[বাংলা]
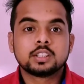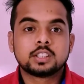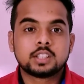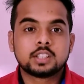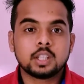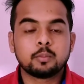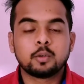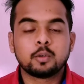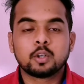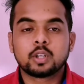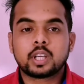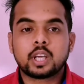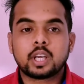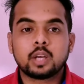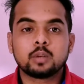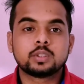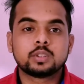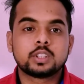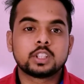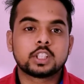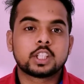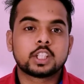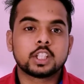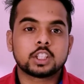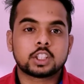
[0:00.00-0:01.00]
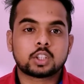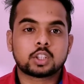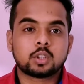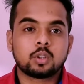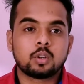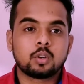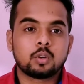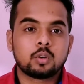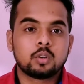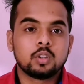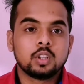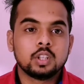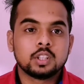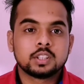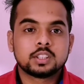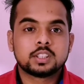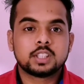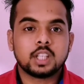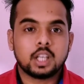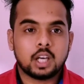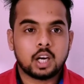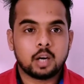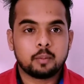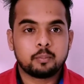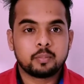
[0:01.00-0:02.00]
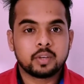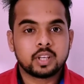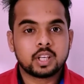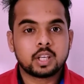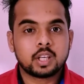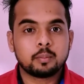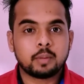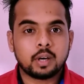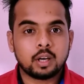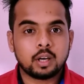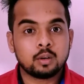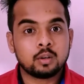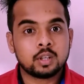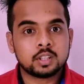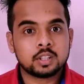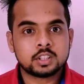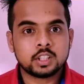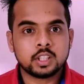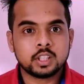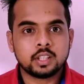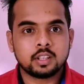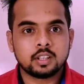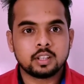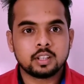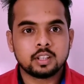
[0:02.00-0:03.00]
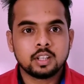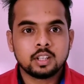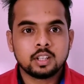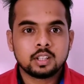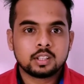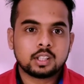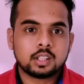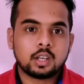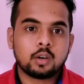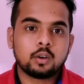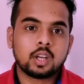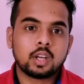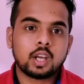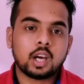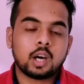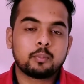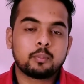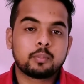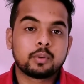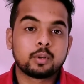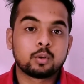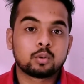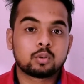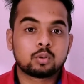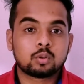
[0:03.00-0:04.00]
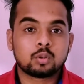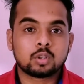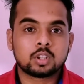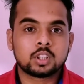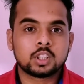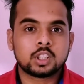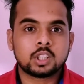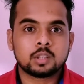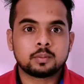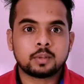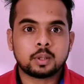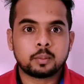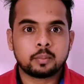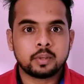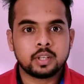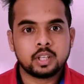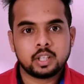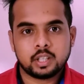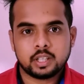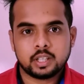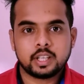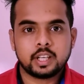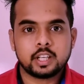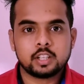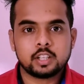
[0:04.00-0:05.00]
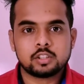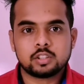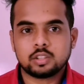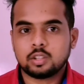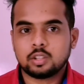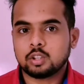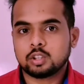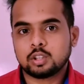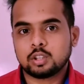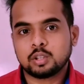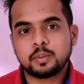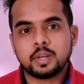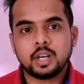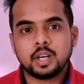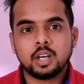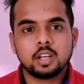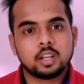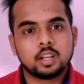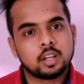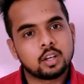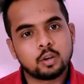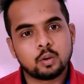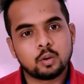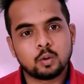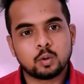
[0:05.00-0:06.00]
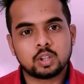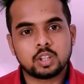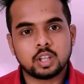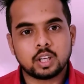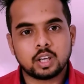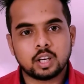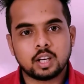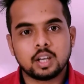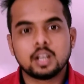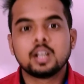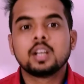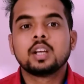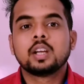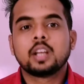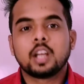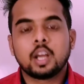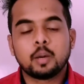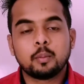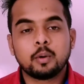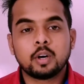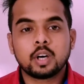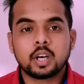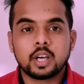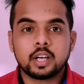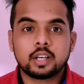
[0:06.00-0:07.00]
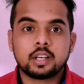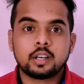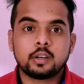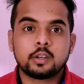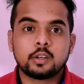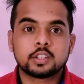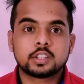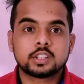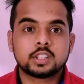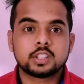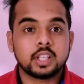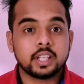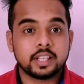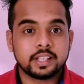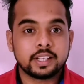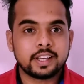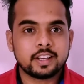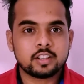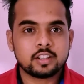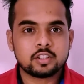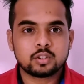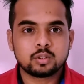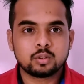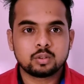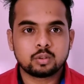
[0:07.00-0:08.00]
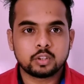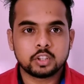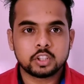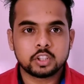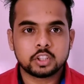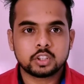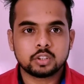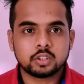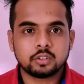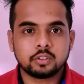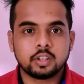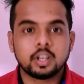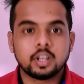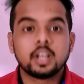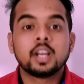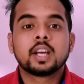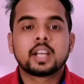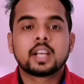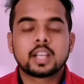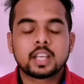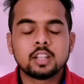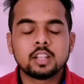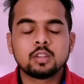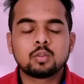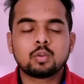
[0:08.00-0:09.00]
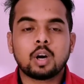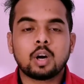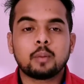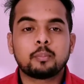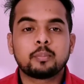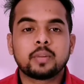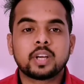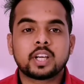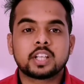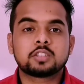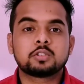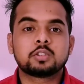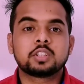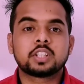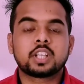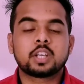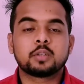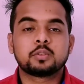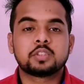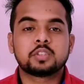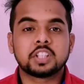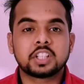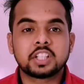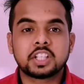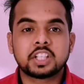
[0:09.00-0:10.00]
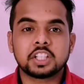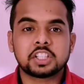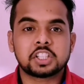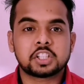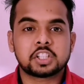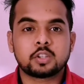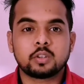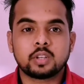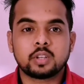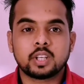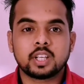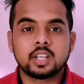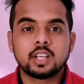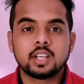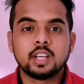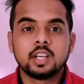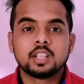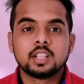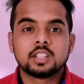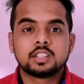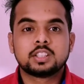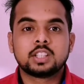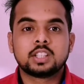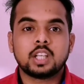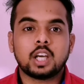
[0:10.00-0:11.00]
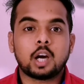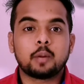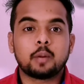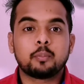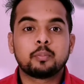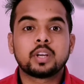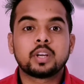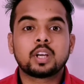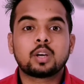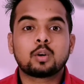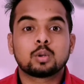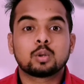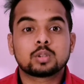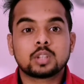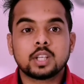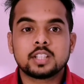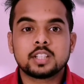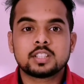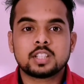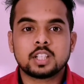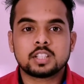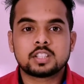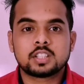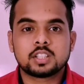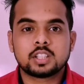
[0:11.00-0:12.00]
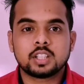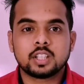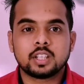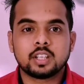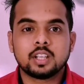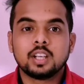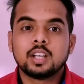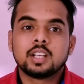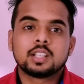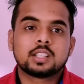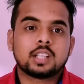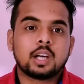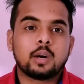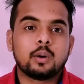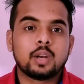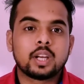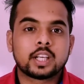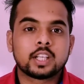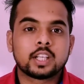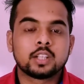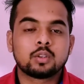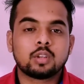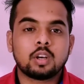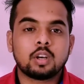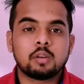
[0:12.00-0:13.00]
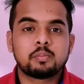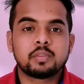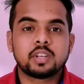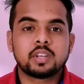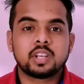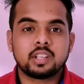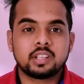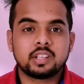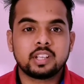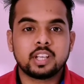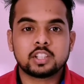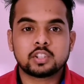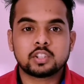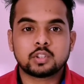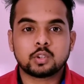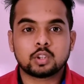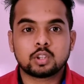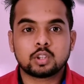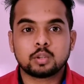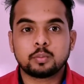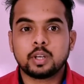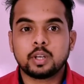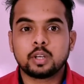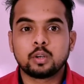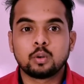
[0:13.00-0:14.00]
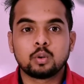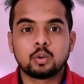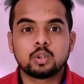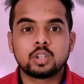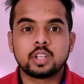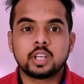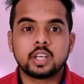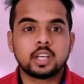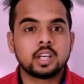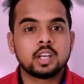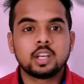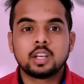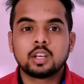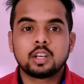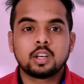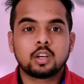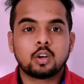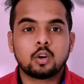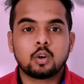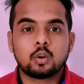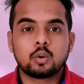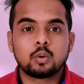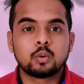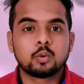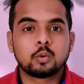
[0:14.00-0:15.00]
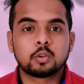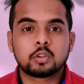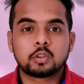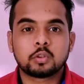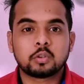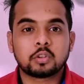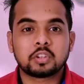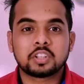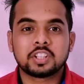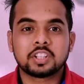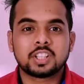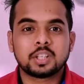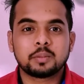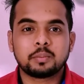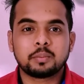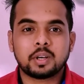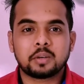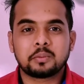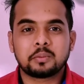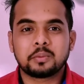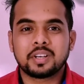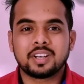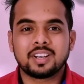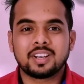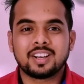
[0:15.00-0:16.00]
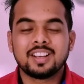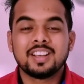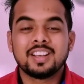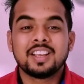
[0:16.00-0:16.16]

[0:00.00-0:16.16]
যেমন কেউ জিজ্ঞেস করলো যে আপনি কি ভালো আছেন তাহলে আপনি উত্তর দিতে পারবেন ইয়েস অথবা নোর দ্বারা এবং এটা হচ্ছে ইয়েস নো কোয়েশন কিন্তু আপনাকে যদি কেউ জিজ্ঞেস করে যে আপনি কোথায় যাচ্ছেন তাহলে কিন্তু আপনি ইয়েস অথবা নো দিয়ে কখনো উত্তর দিতে পারবেন না